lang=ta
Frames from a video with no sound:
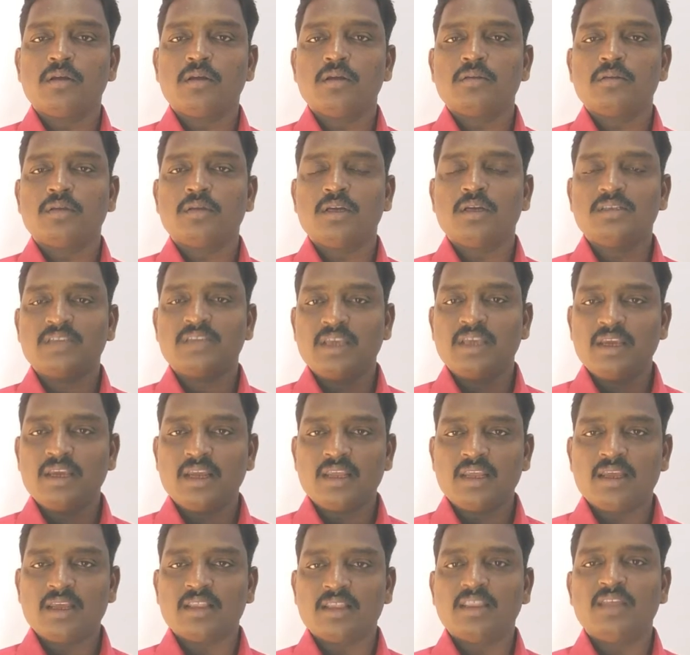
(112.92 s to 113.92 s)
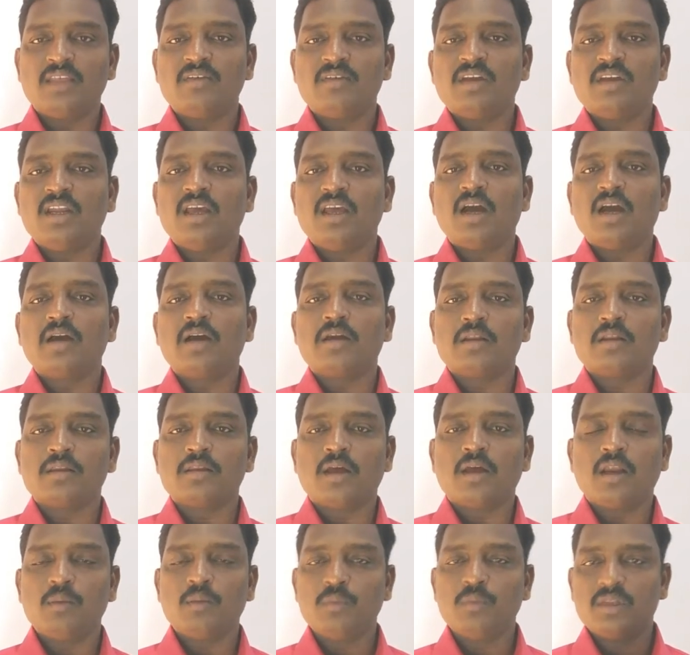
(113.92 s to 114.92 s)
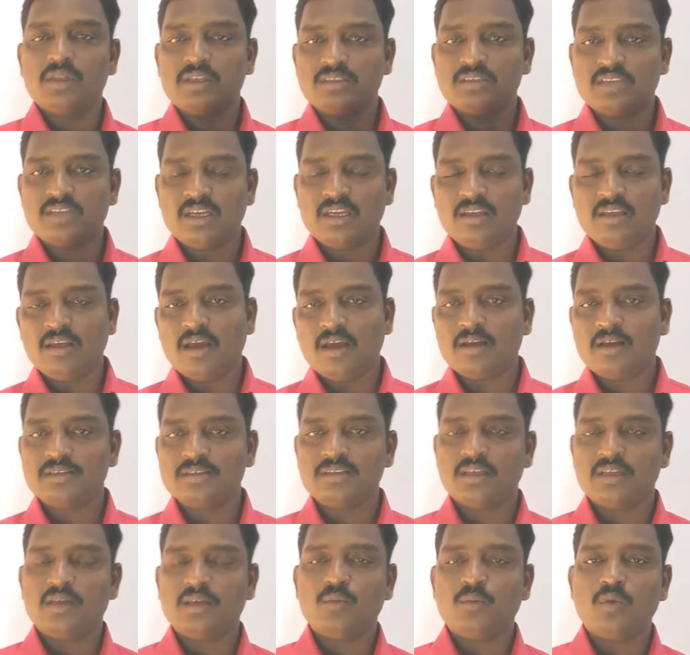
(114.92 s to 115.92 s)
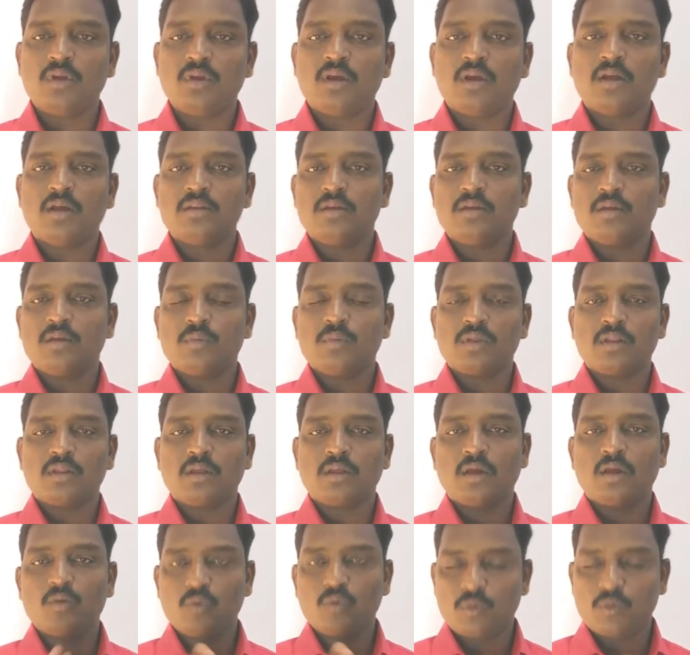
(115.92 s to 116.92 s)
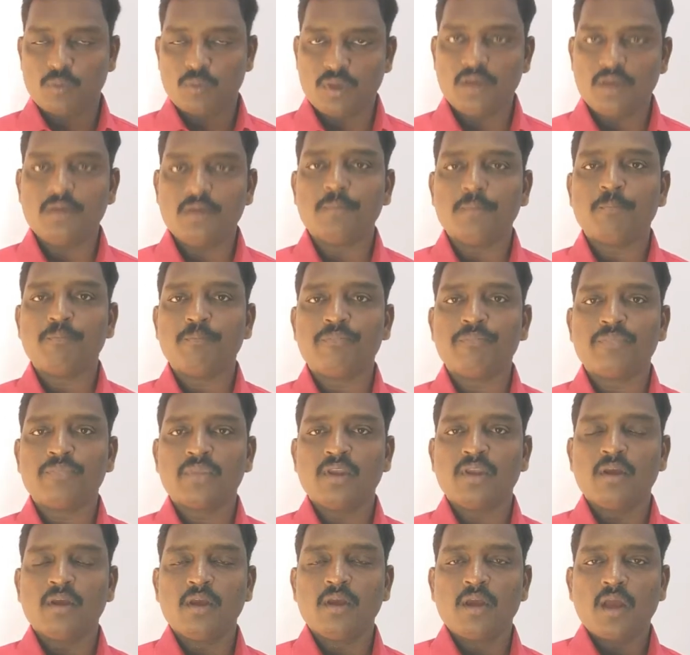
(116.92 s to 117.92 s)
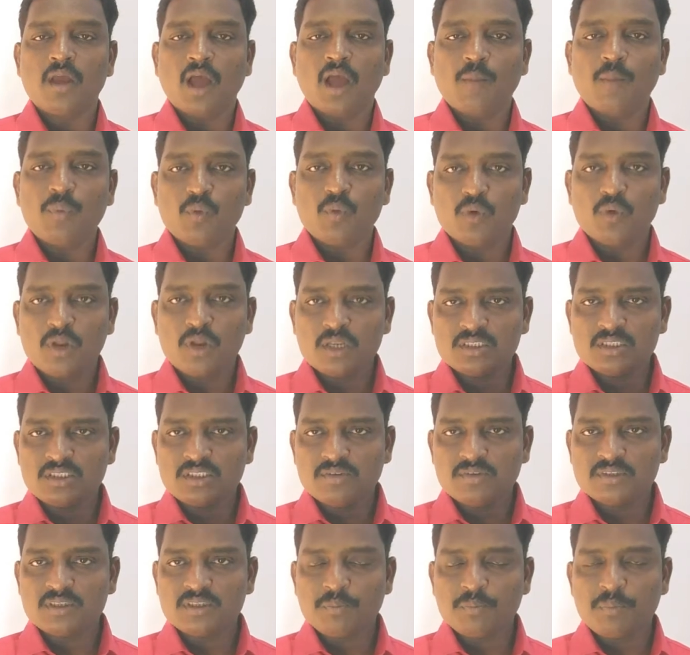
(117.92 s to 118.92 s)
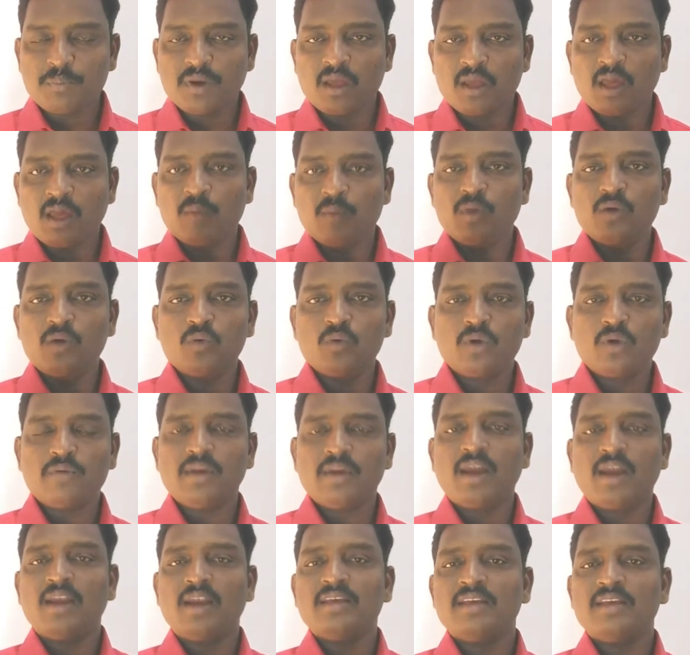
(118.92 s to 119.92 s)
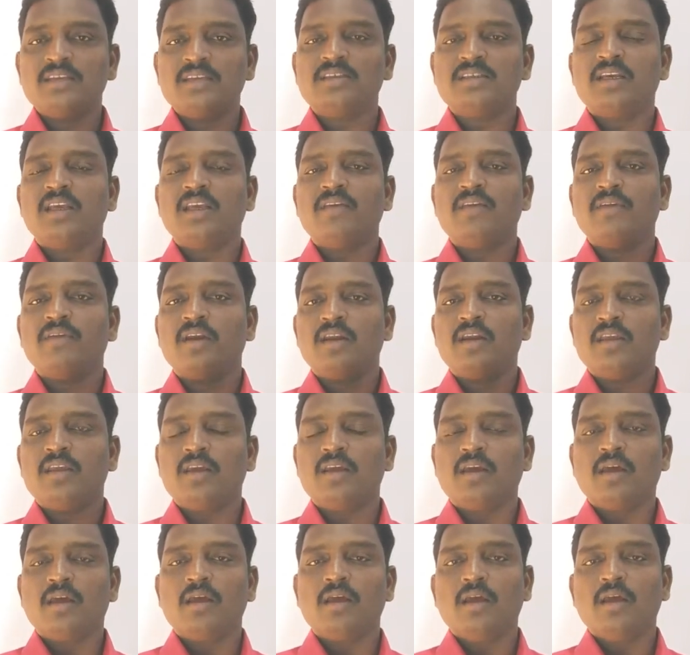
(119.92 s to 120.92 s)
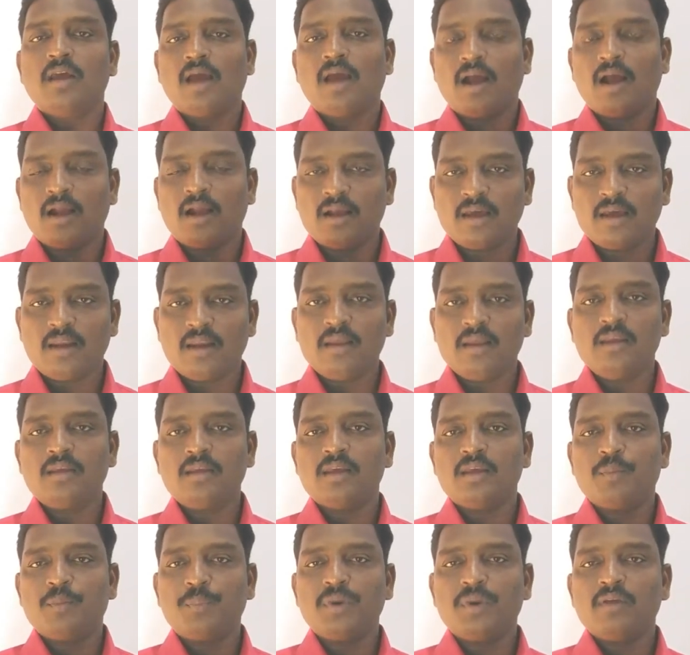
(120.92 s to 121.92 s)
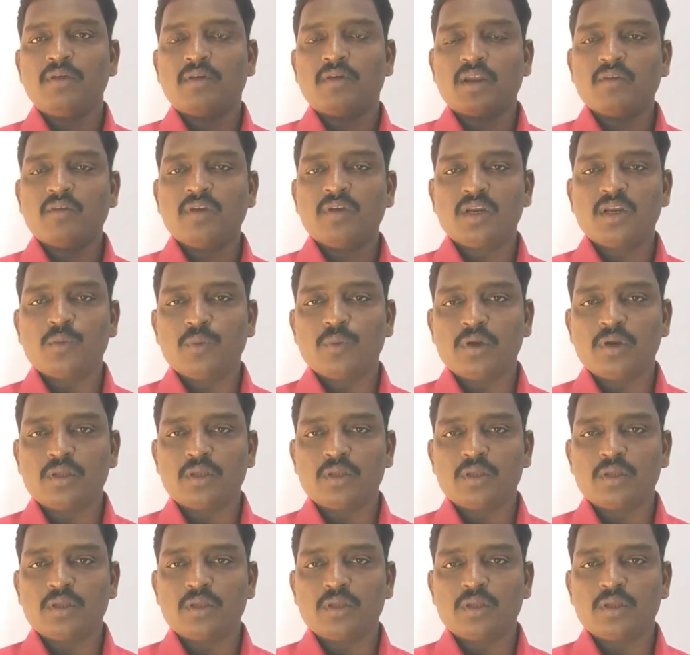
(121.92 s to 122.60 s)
தன் செய்கிற எந்த வேலையாக இருந்தாலும் அதை சரியாக செய்ய முடியாது என்பதுதான் உண்மை அப்போ உணர்ச்சி வசப்படாமல் ஒரு வேலையை செய்ய வேண்டிய அக்கறை எப்படி வர வேண்டும் என்று